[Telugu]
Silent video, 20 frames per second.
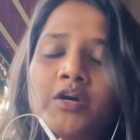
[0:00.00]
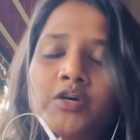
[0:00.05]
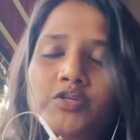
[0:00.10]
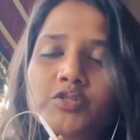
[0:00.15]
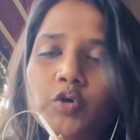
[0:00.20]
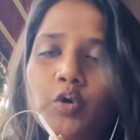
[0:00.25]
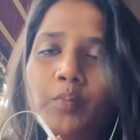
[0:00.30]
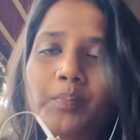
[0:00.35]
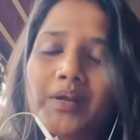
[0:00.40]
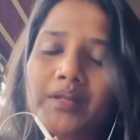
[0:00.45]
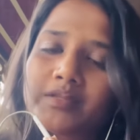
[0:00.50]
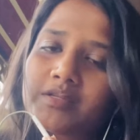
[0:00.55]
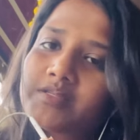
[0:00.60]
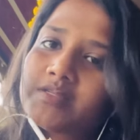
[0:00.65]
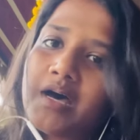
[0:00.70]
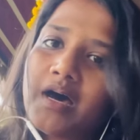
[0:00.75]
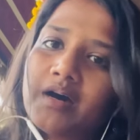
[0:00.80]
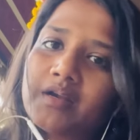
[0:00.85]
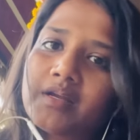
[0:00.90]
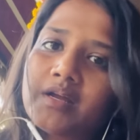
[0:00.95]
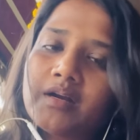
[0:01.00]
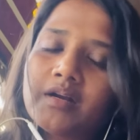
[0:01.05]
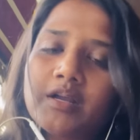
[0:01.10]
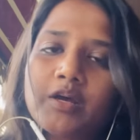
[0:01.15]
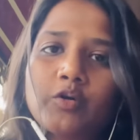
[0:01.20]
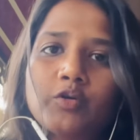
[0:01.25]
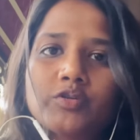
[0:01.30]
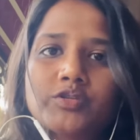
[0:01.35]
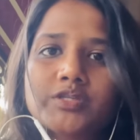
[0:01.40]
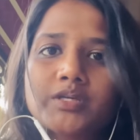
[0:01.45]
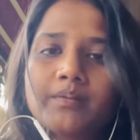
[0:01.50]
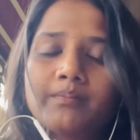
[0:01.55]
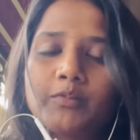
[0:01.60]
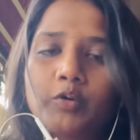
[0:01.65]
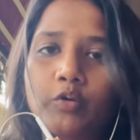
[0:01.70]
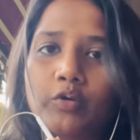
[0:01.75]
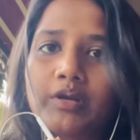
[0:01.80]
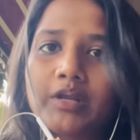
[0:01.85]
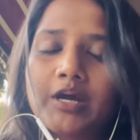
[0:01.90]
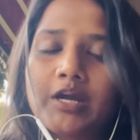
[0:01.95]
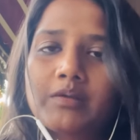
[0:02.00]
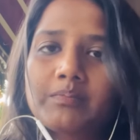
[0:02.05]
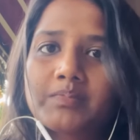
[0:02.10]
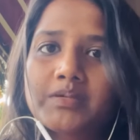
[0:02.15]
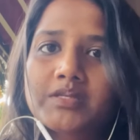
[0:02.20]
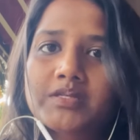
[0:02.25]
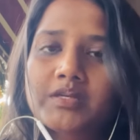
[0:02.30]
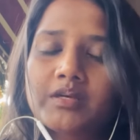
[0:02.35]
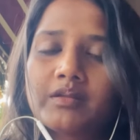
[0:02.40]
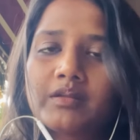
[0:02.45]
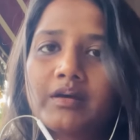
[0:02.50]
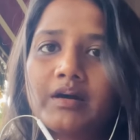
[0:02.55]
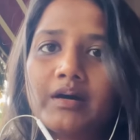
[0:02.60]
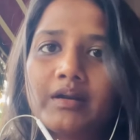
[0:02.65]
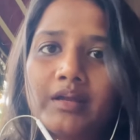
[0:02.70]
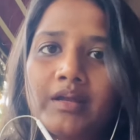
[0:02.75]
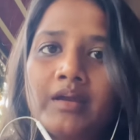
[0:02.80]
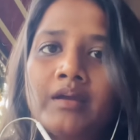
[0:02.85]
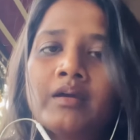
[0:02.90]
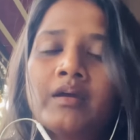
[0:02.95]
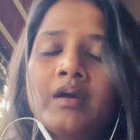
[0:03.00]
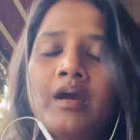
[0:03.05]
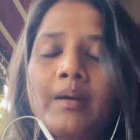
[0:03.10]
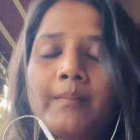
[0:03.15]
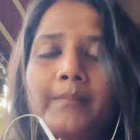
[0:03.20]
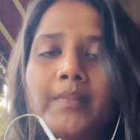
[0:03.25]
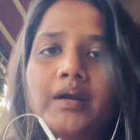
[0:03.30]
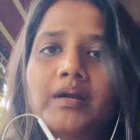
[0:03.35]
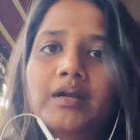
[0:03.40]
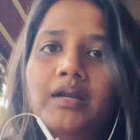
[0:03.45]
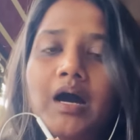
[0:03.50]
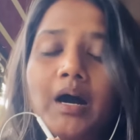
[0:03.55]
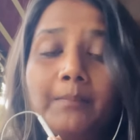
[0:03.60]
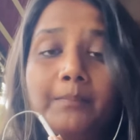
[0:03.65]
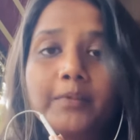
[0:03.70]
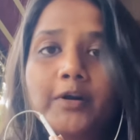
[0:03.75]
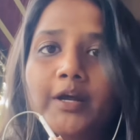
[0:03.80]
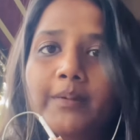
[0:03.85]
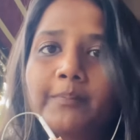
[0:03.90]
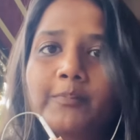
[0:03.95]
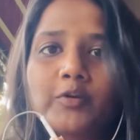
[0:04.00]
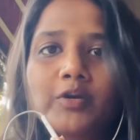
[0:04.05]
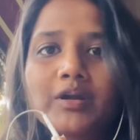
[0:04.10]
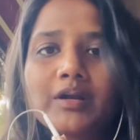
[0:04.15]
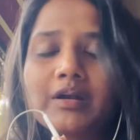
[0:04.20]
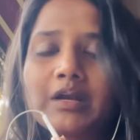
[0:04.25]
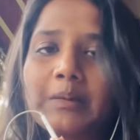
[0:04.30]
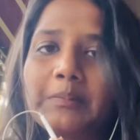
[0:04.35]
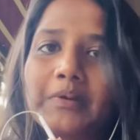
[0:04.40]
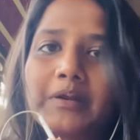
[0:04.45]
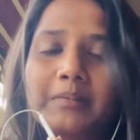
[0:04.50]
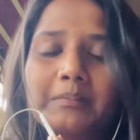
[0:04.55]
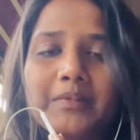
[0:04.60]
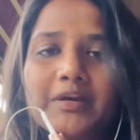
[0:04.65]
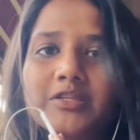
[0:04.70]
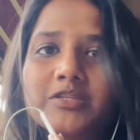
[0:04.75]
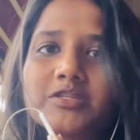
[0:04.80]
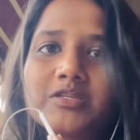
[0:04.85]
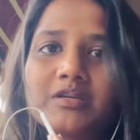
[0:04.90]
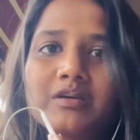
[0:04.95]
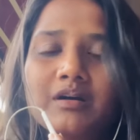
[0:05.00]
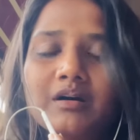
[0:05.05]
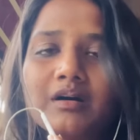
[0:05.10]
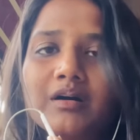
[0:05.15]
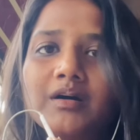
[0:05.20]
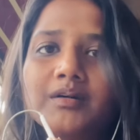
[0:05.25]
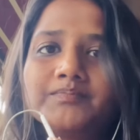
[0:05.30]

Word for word: సో ప్రతిసారి అంటే కొంచెం లోన్లీ అనిపిస్తుంది కానీ బట్ అప్పుడప్పుడు ఇట్లా మనం మంచిగా